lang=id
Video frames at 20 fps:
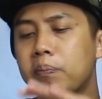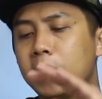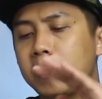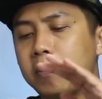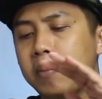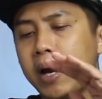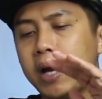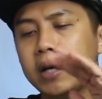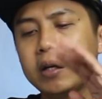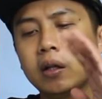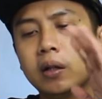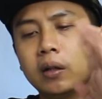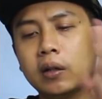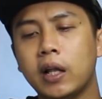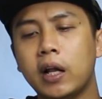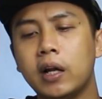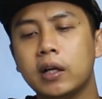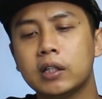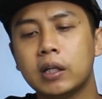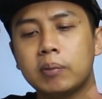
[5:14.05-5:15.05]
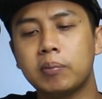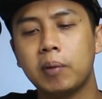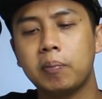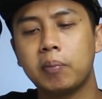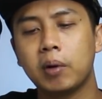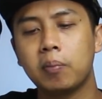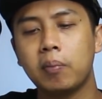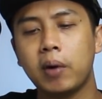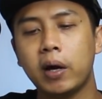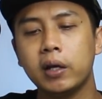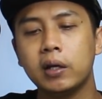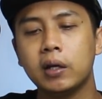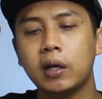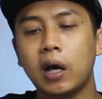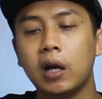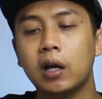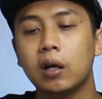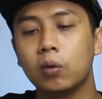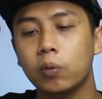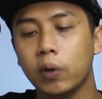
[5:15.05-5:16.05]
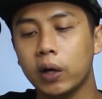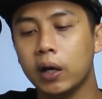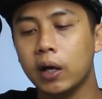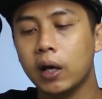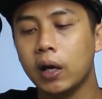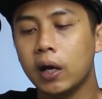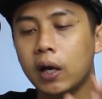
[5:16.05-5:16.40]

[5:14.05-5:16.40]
bermain detail sama bermain colorway